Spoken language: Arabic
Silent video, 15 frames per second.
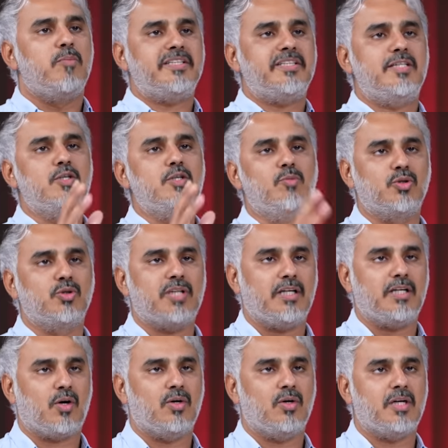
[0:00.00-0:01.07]
بعدين نموت
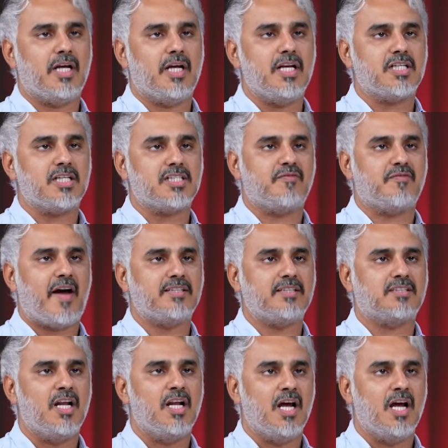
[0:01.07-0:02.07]
احنا كلنا ليش ايش فائده